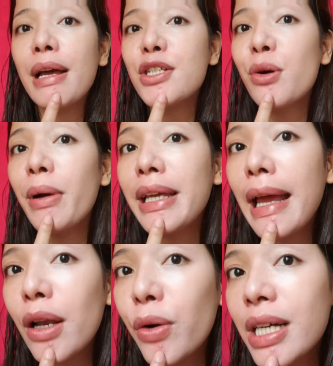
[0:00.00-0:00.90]
Medyo
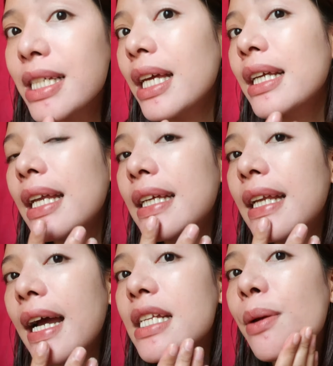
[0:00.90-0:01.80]
mayelo kasi yan
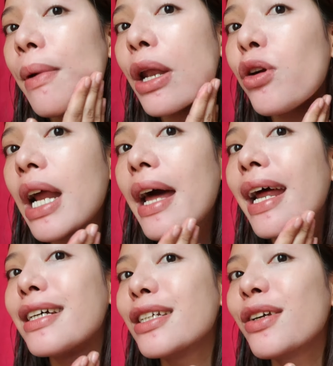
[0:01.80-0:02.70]
kanina guys, yung eh. merong nana.